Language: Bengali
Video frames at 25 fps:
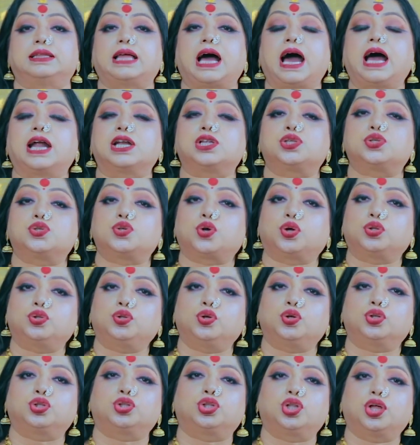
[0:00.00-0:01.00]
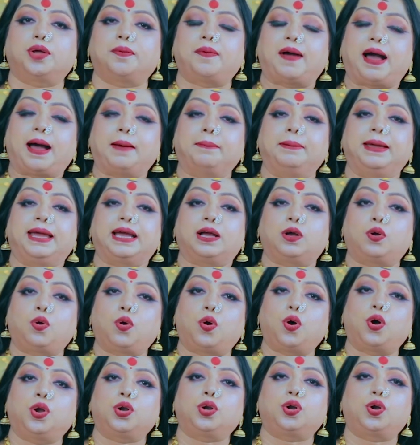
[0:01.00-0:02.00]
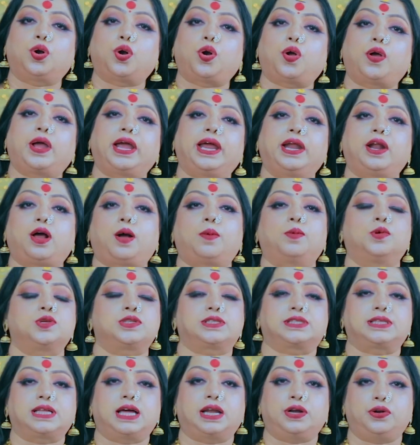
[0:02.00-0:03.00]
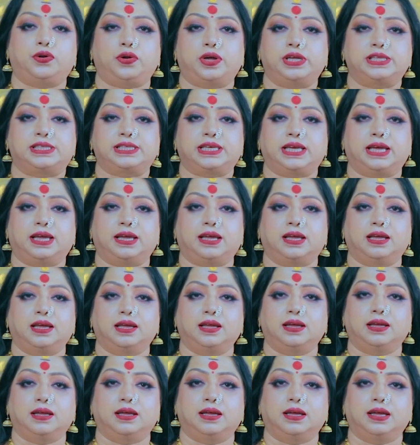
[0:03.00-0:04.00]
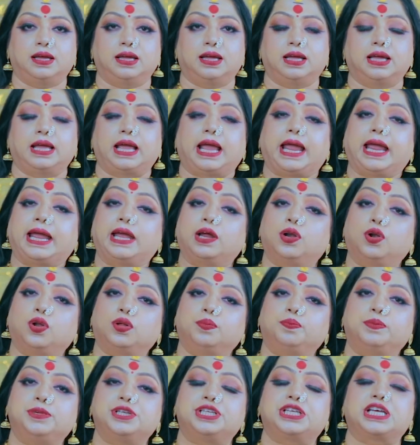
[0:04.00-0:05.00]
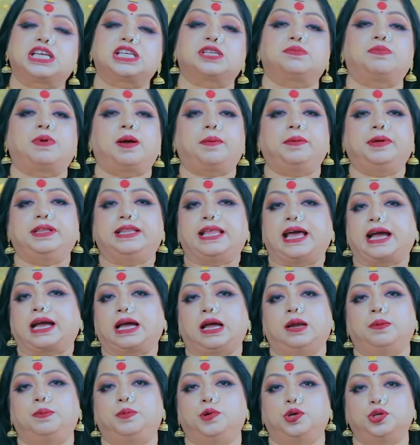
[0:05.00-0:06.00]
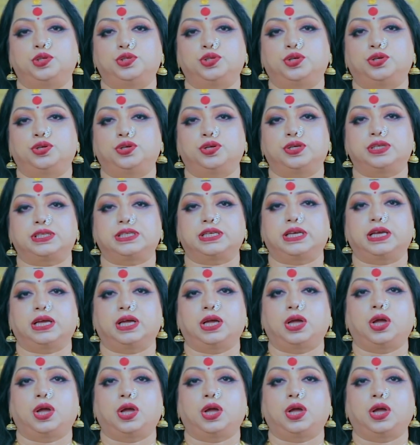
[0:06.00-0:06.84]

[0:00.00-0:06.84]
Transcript: তার চতুর্থ ভাবে কোন গ্রহের অবস্থান রয়েছে এগুলো বিশেষভাবে দেখার প্রয়োজন রয়েছে